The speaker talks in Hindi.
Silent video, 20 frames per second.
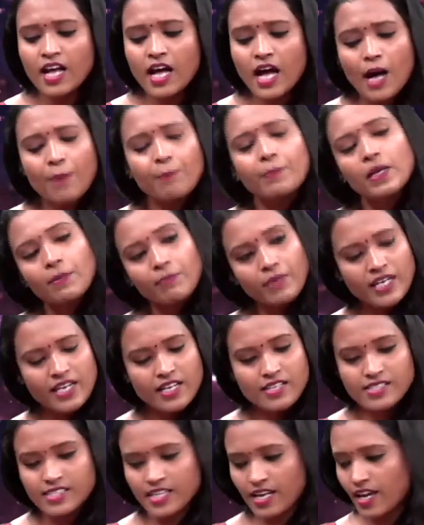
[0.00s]
अपनी
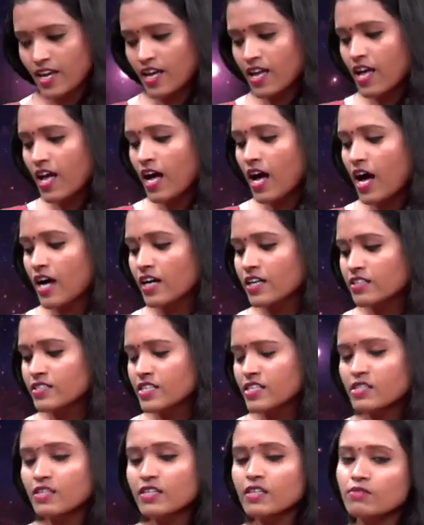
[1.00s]
मीनिंग्स हैं अगर
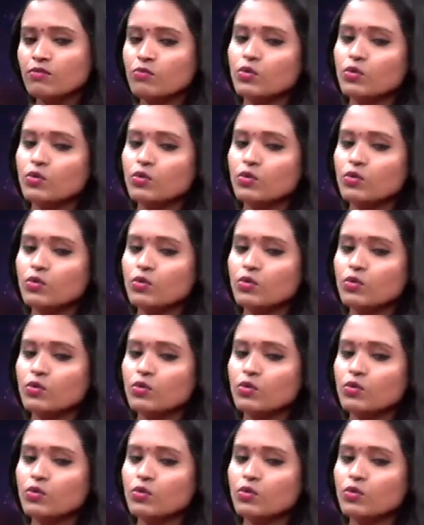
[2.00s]
जैसे वो